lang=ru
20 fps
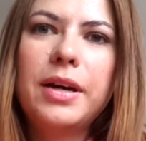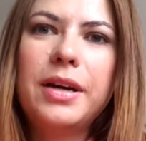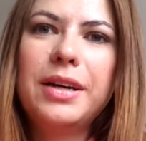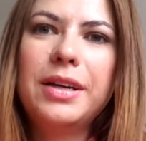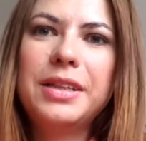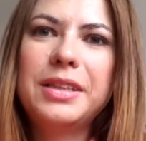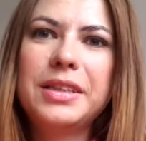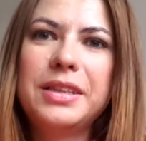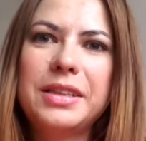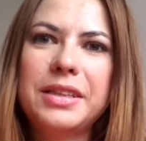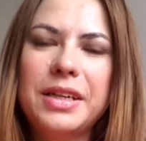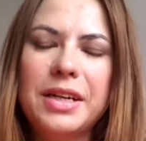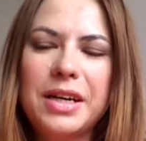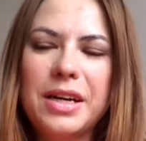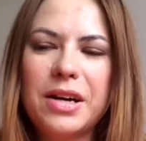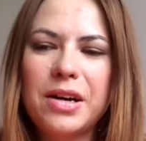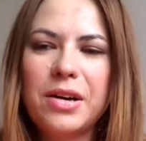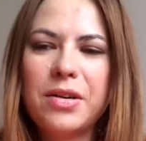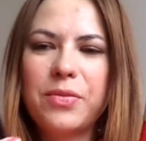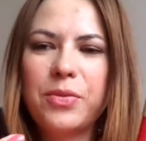
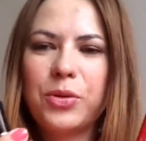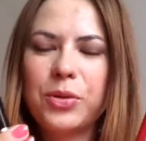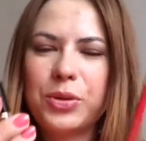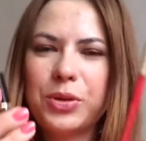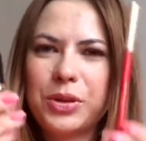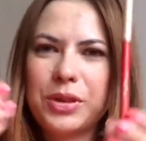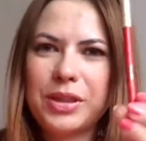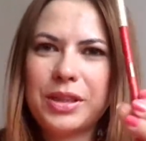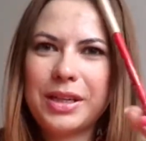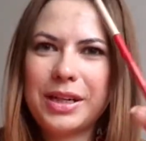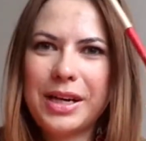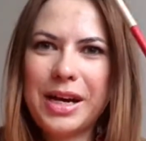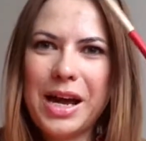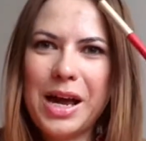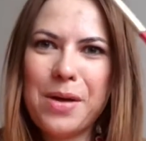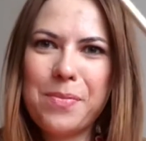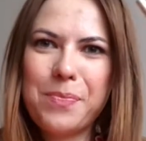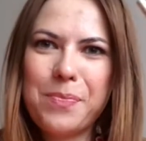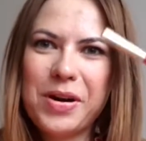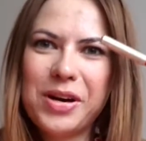Это вот
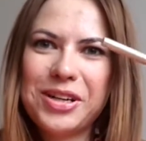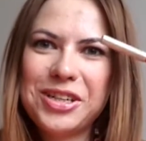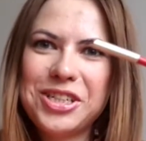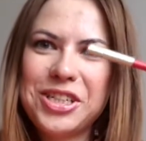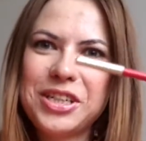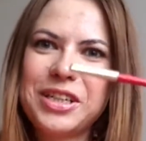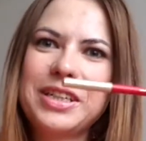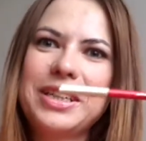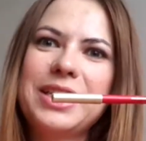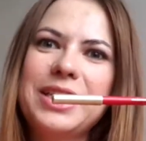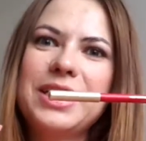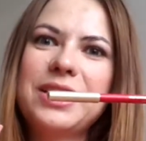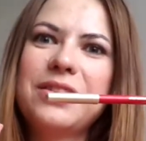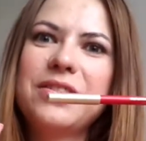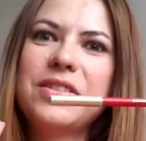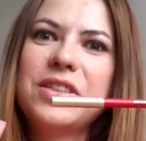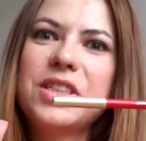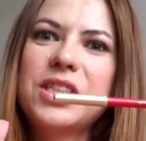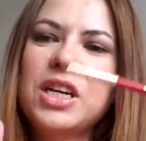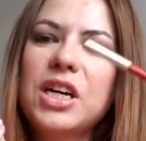такая парочка от Art
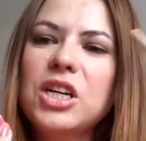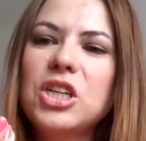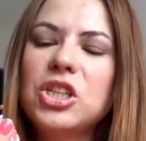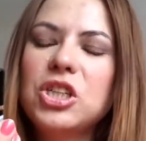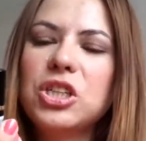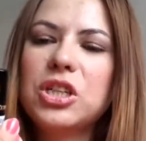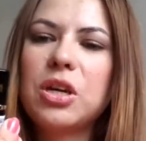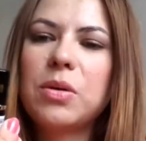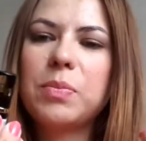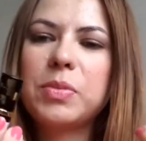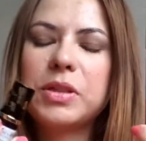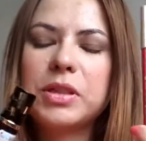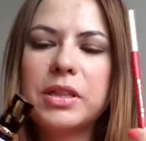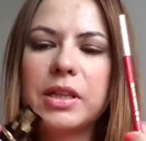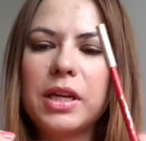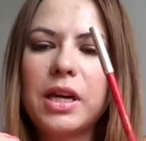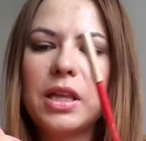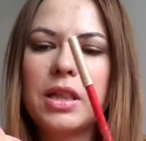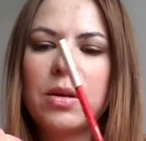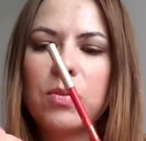Visage. Я
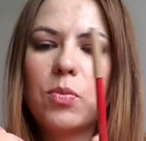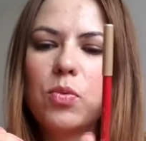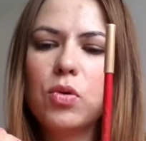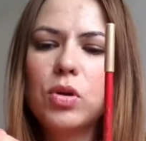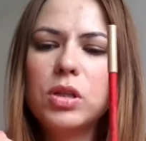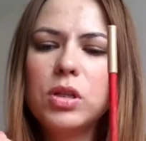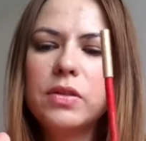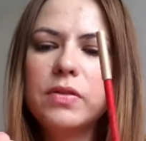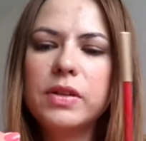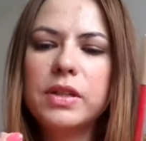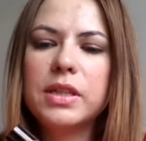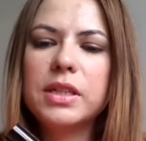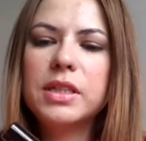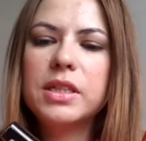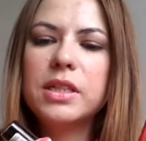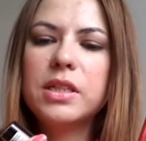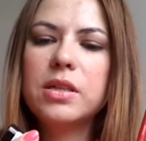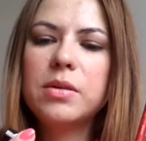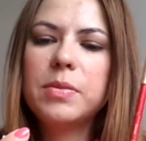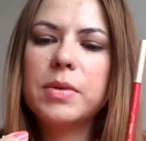постоянно
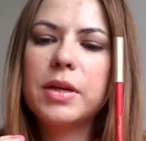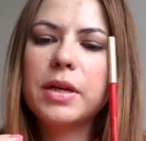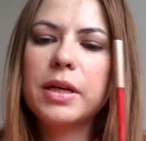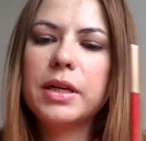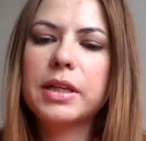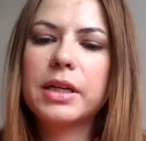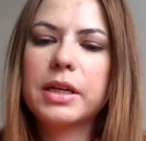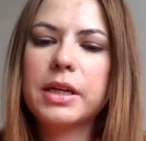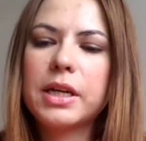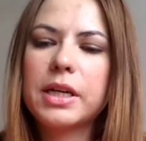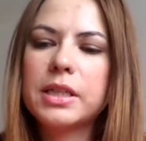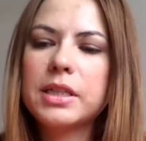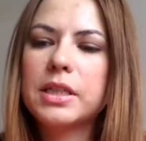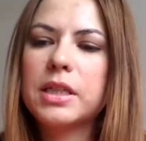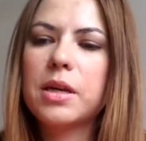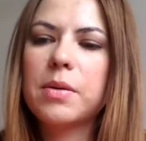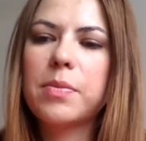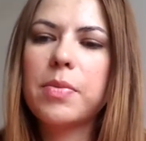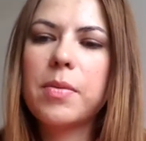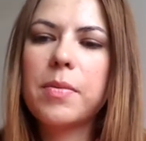пользовалась ими. Это
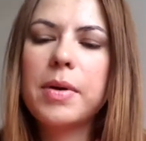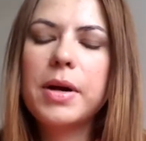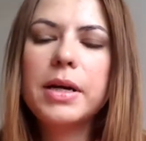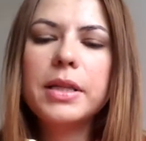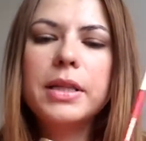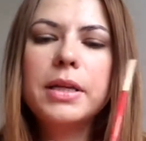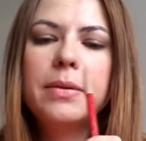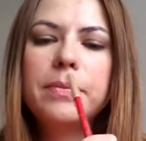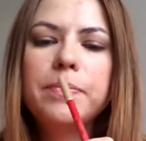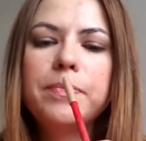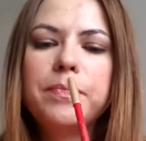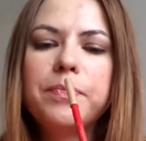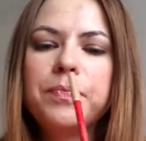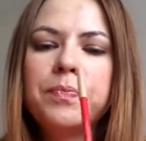красная помада